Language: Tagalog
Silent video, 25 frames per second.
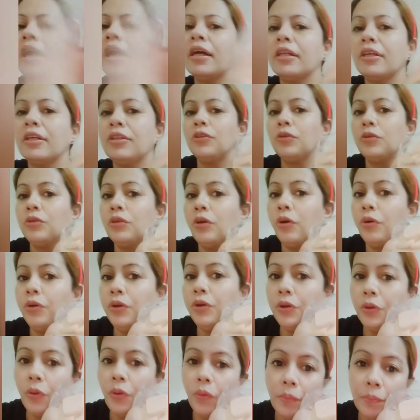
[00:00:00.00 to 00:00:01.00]
At ito daw
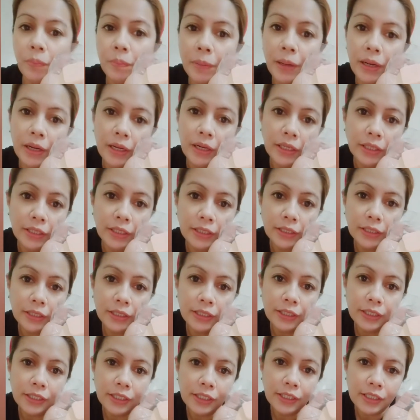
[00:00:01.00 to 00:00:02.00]
yung pang
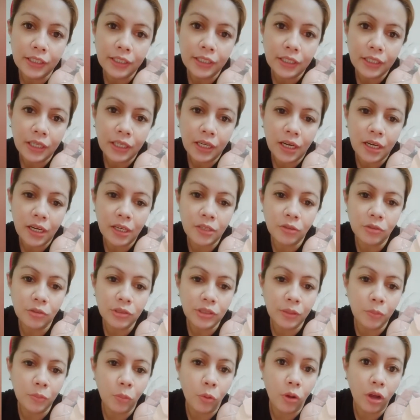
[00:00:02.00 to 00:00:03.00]
ano
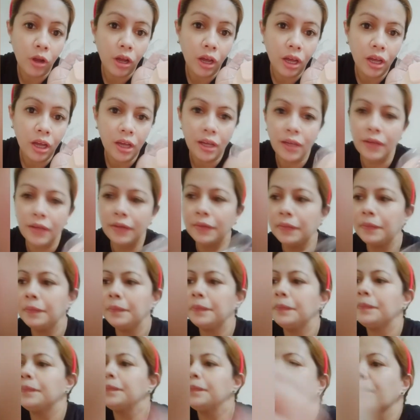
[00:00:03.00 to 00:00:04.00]
sa mukha.
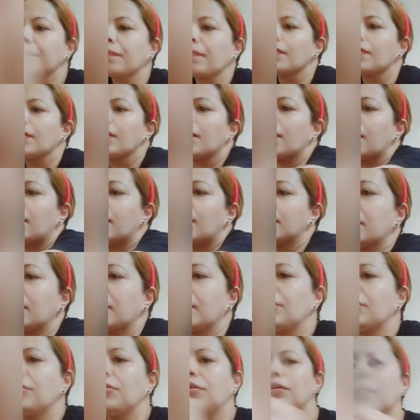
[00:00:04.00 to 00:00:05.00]
At
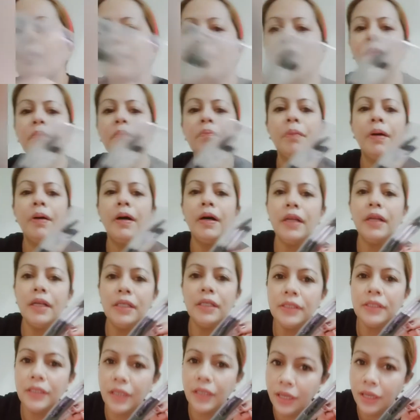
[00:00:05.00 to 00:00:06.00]
ito naman
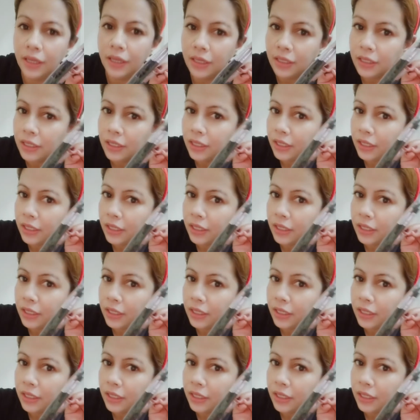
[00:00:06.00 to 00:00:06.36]
para sa